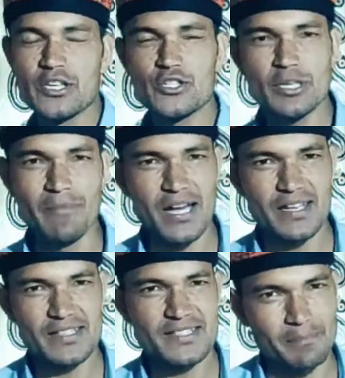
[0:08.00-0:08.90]
देश की
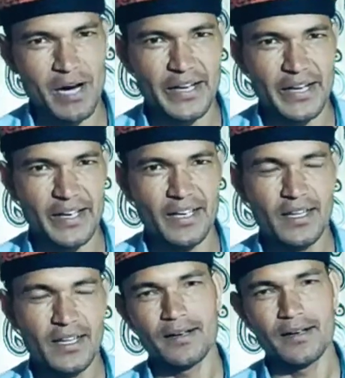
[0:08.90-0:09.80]
मान सम्मान है
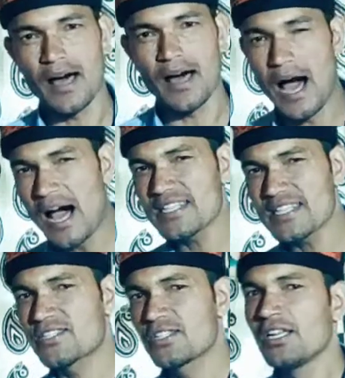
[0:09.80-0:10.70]
और आज
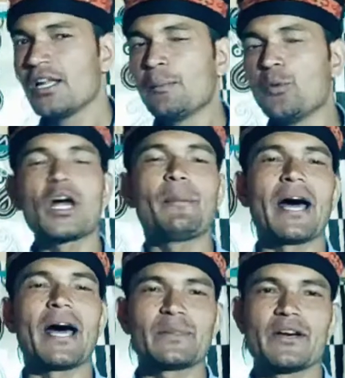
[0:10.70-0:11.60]
पूरा
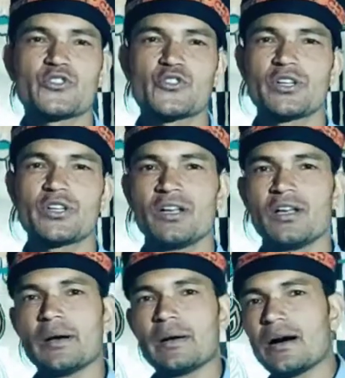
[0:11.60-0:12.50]
भारतवर्ष
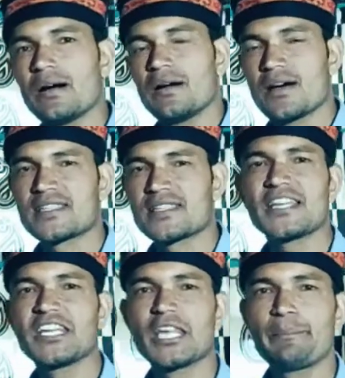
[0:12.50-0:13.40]

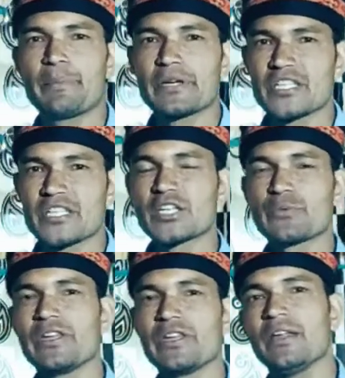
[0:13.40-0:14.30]
आजादी की
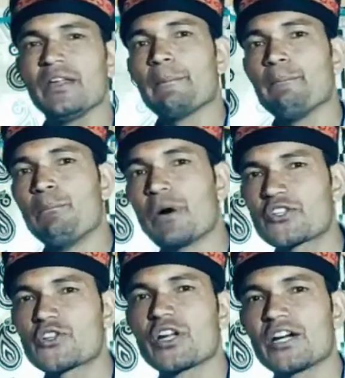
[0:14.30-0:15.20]
पचहत्तरवीं
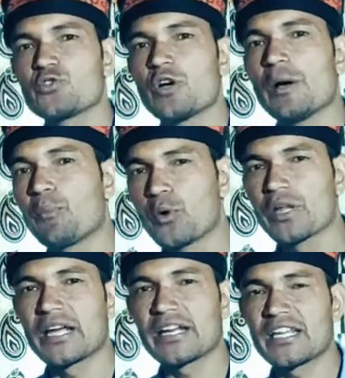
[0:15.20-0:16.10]
वर्षगांठ जो है पूर्ण
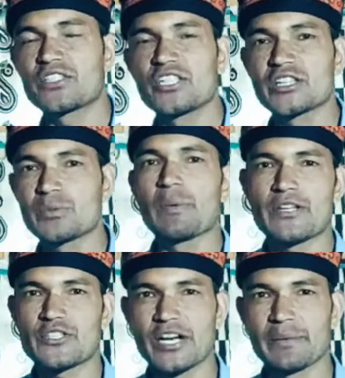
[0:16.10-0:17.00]
करके छिहत्तरवीं
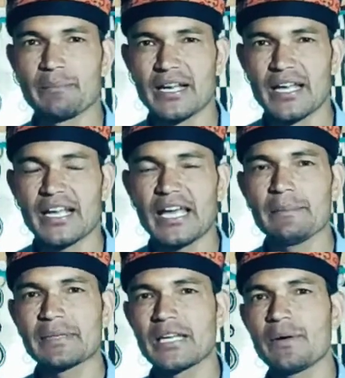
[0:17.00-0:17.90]
वर्षगांठ मना रहा है
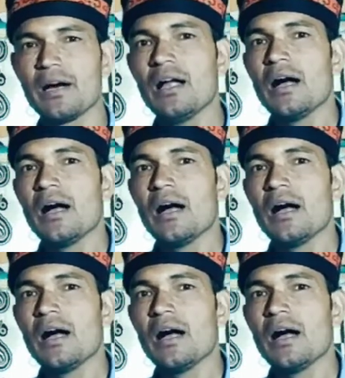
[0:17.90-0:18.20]
मतलब